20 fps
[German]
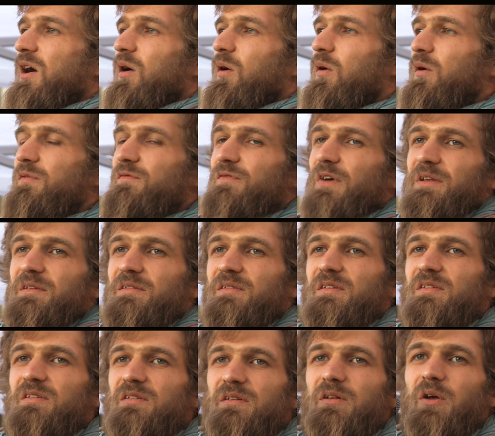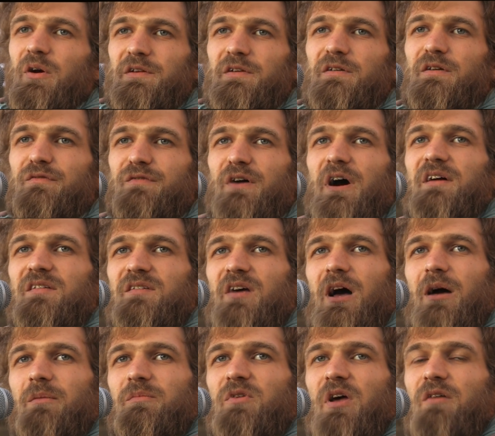Und wenn Leute gefragt
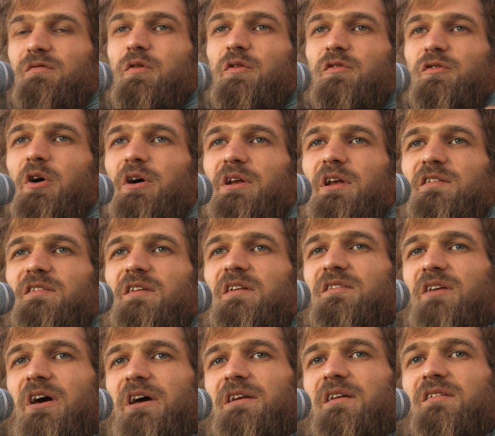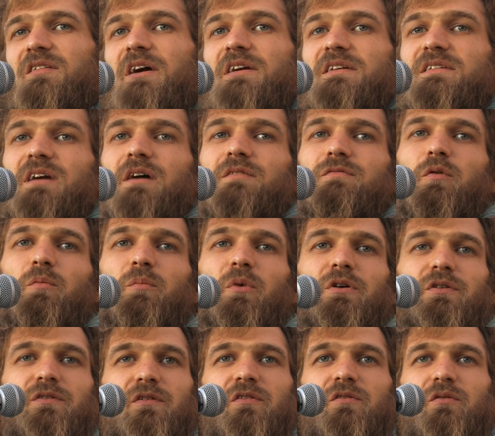haben, ja, wo soll das denn sein, dann sage ich, ja, wo
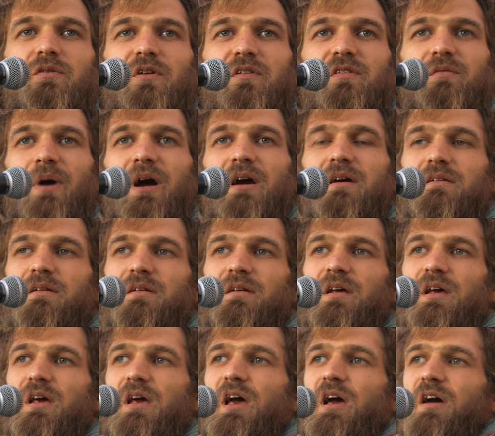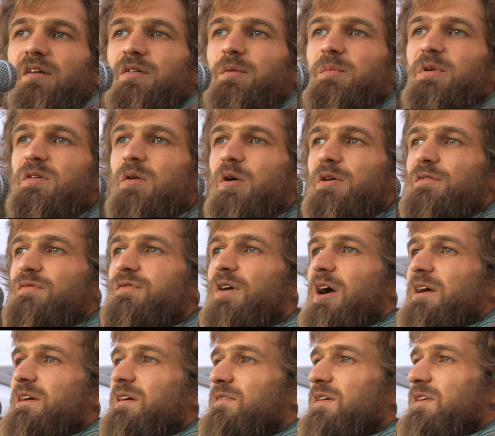möchtest du das machen? Wenn mich Leute
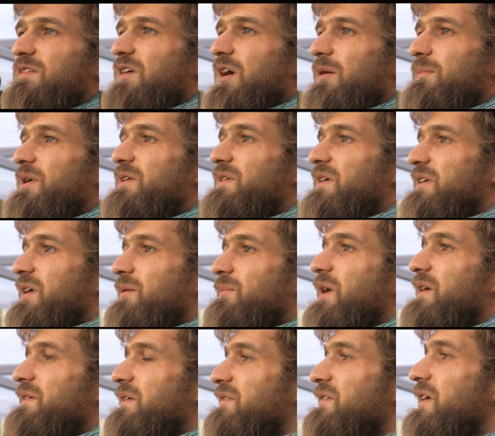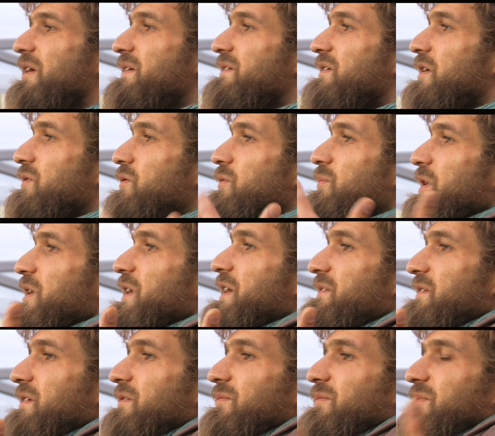fragen, ja, was kann man denn da machen, dann sage ich, ja,
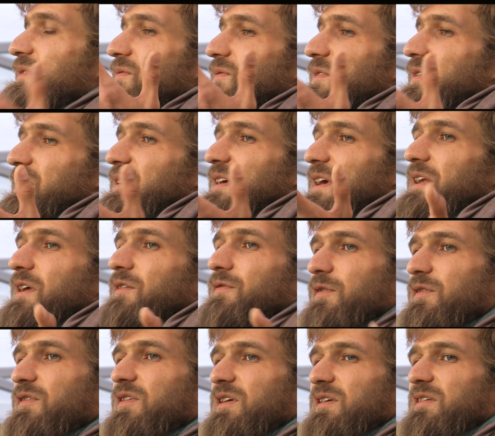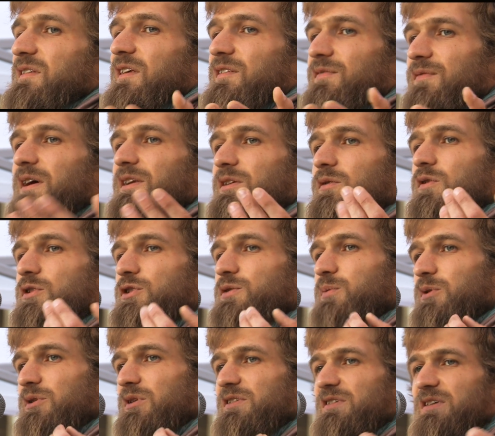überleg dir jeder für sich, das war die
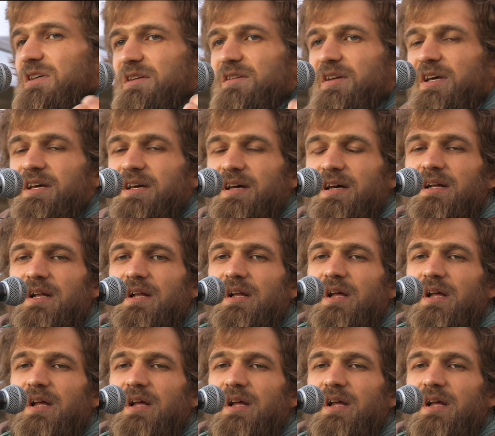ursprüngliche Idee